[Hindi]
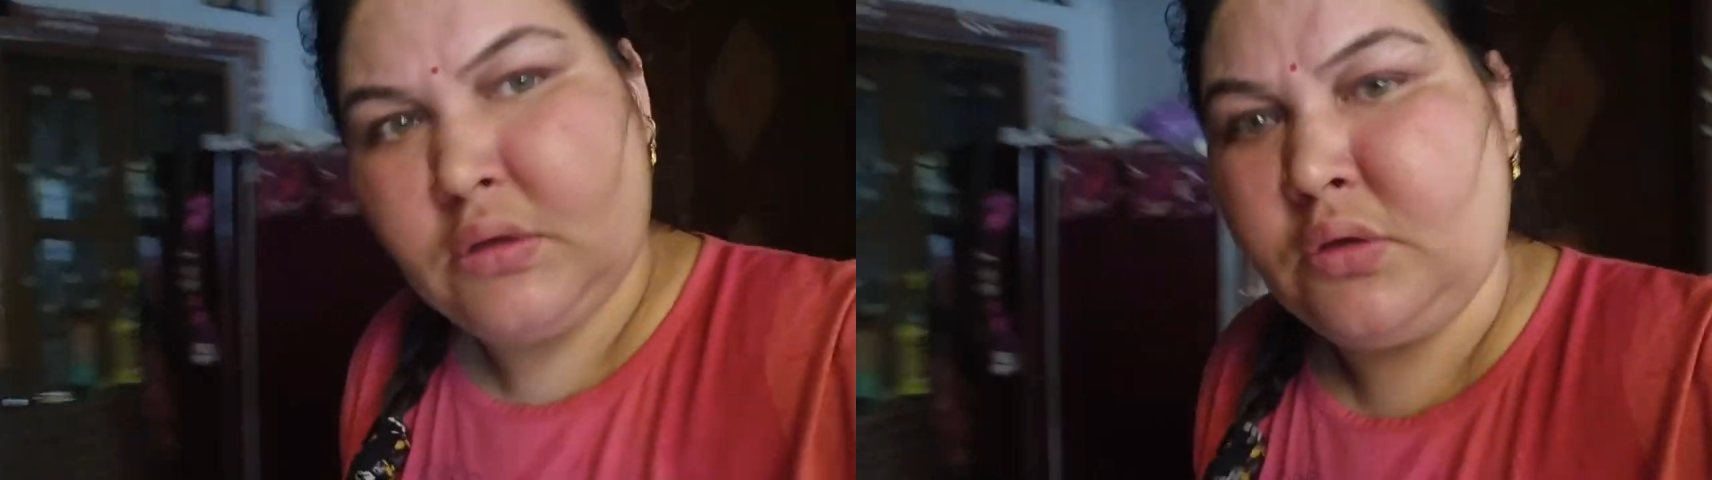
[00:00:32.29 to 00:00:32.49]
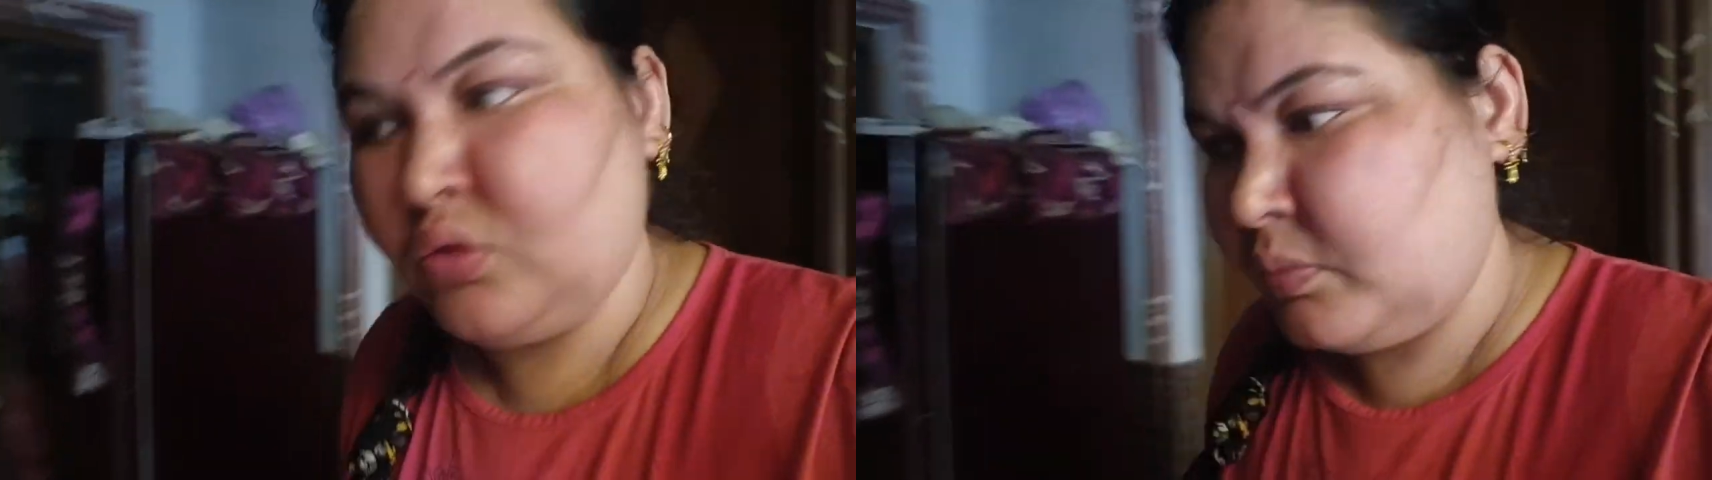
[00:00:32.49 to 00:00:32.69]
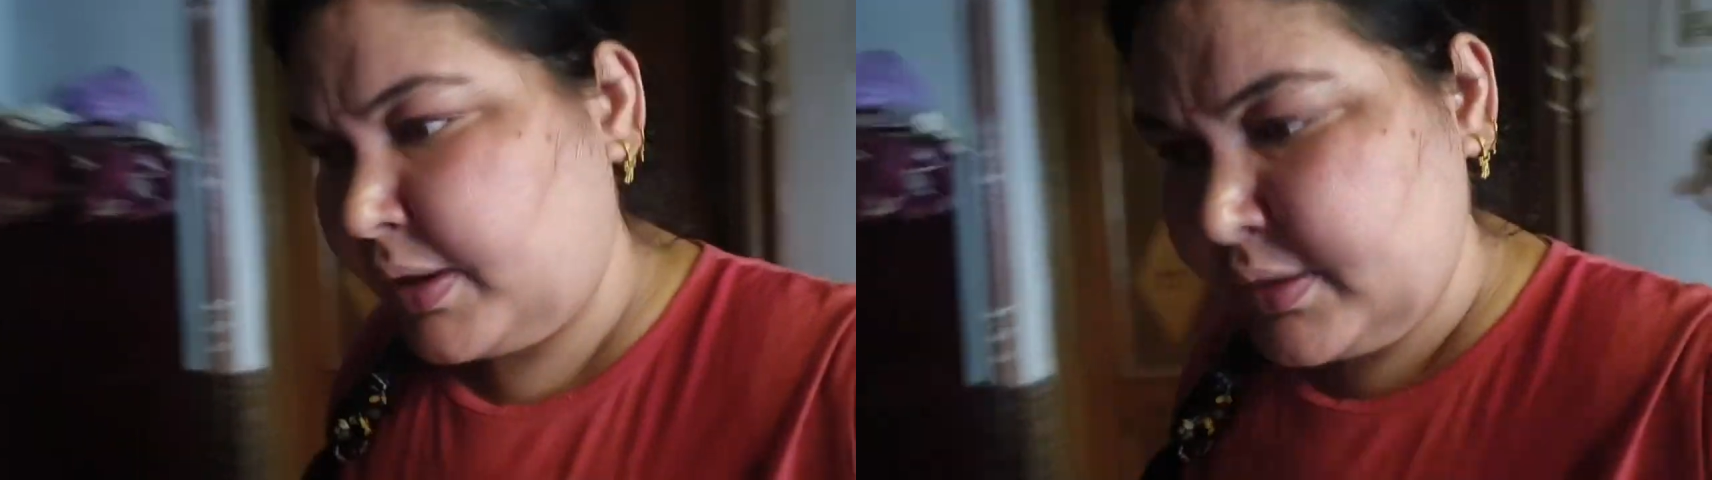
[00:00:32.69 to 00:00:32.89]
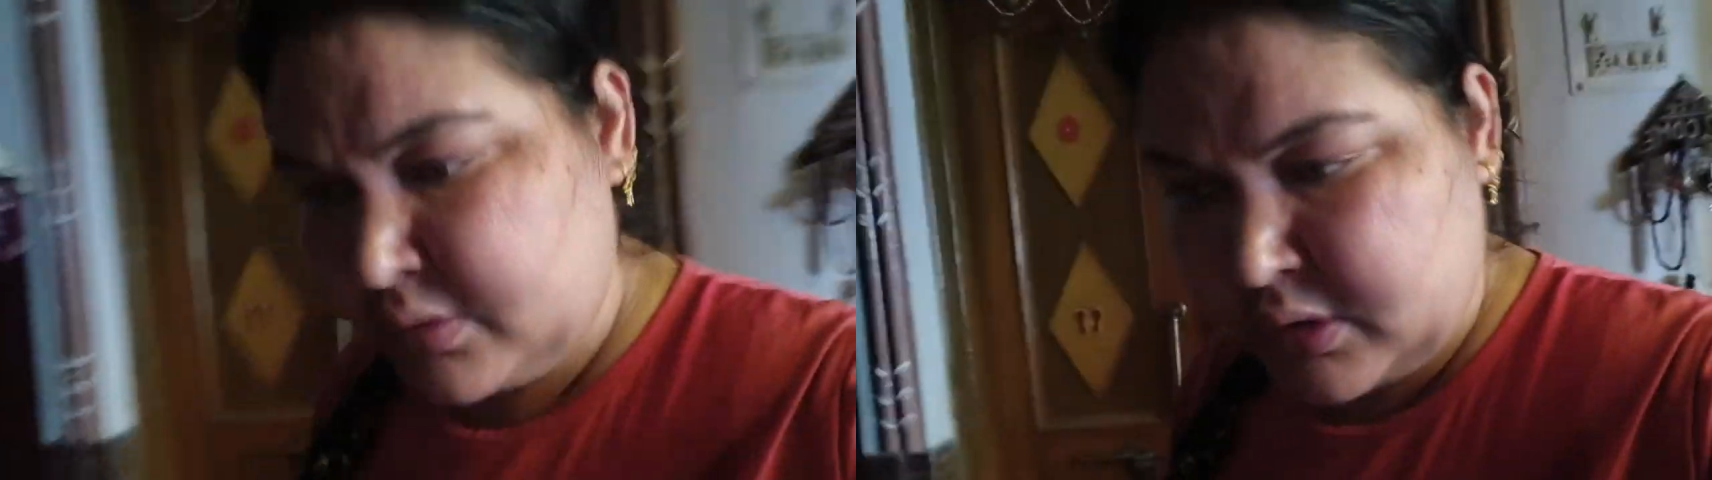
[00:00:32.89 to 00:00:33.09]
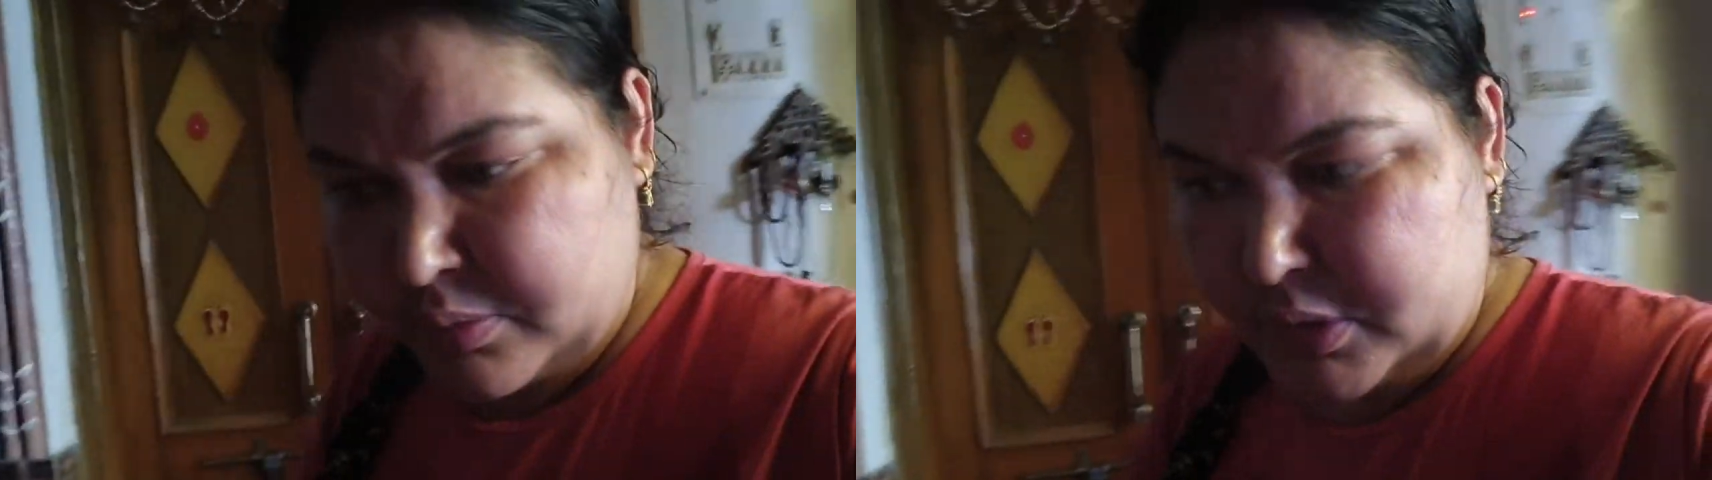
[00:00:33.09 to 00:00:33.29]
और बारिश
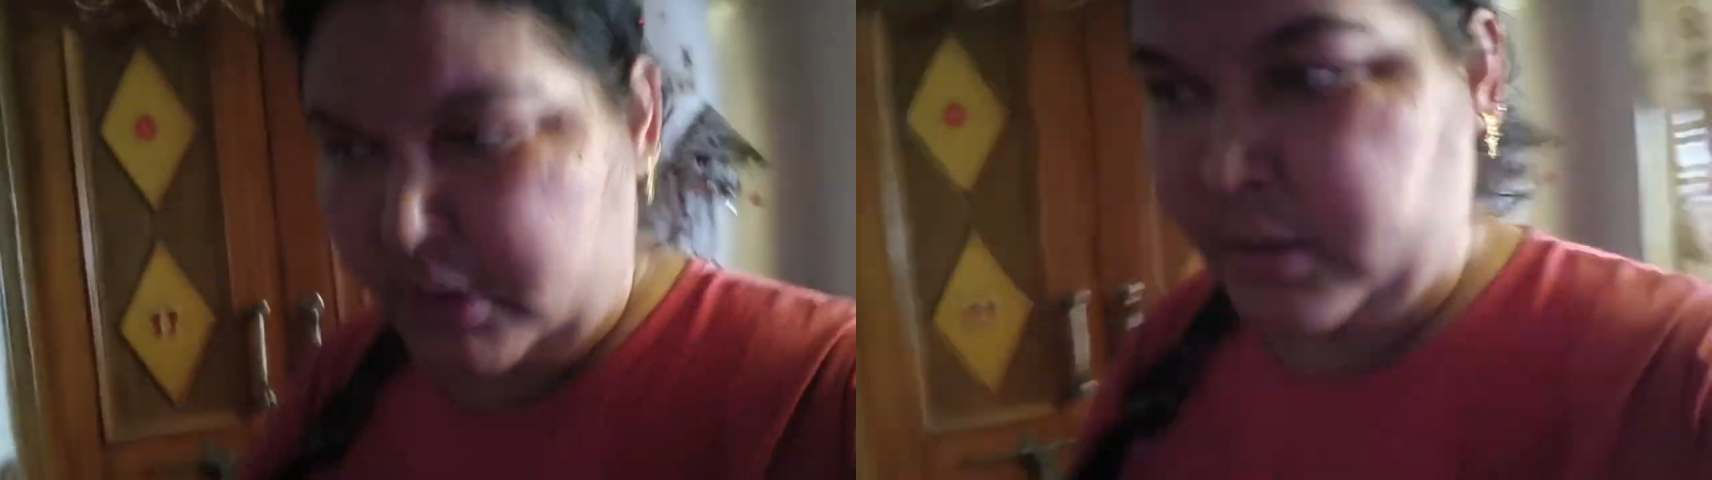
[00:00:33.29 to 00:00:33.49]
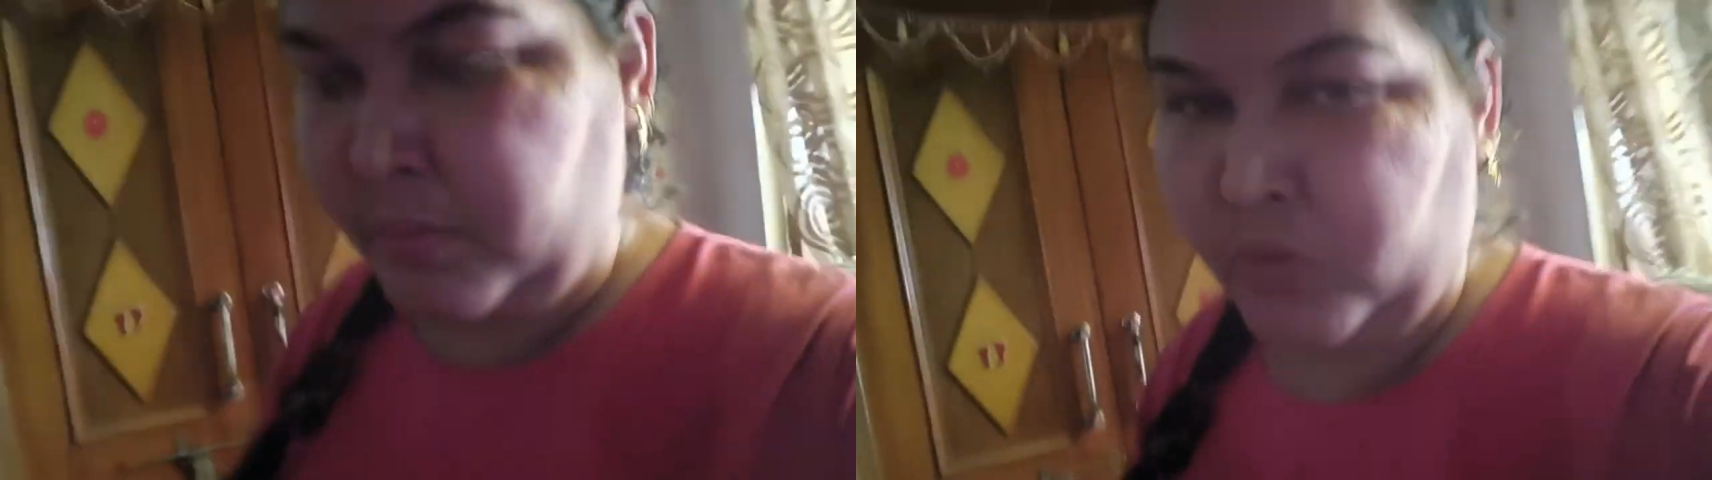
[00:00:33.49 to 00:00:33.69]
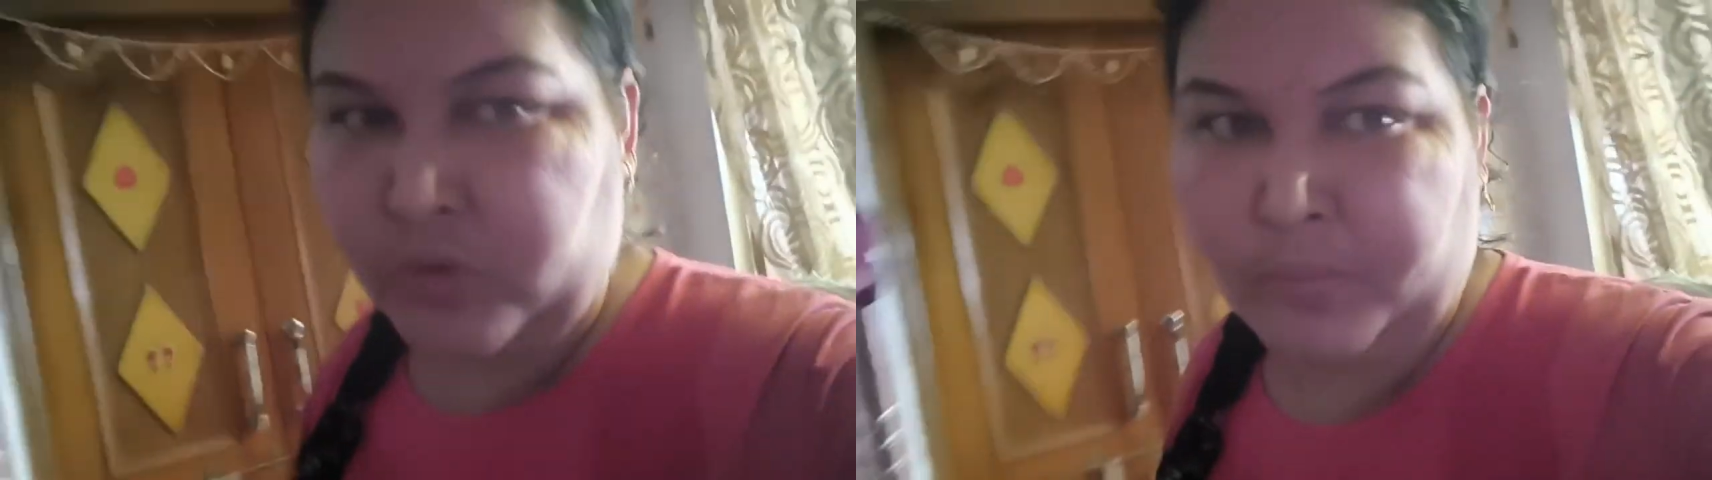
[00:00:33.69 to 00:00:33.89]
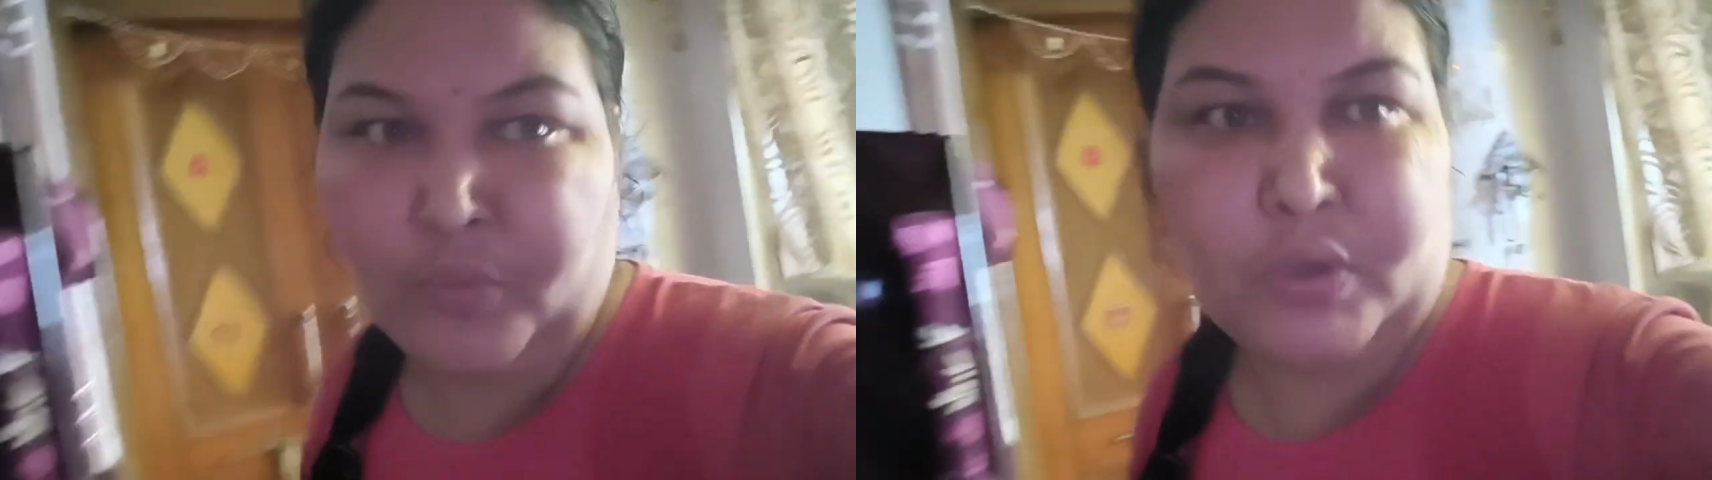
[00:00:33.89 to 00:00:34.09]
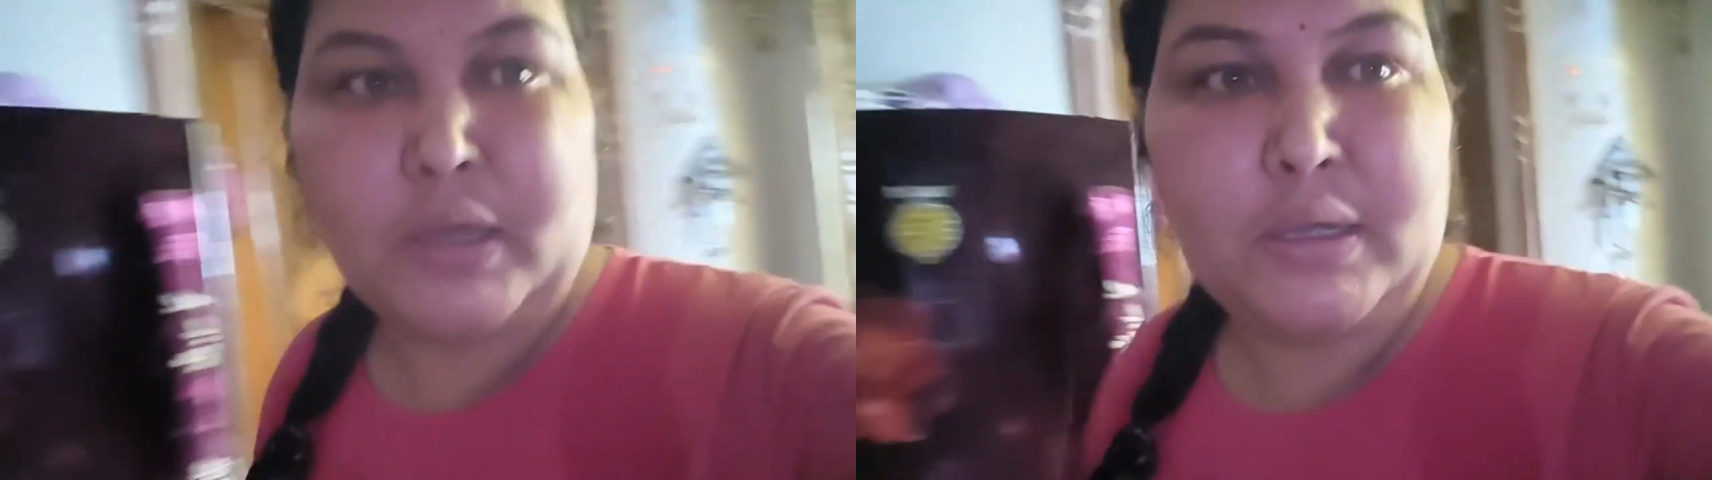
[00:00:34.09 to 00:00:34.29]
का भी मौसम हो रहा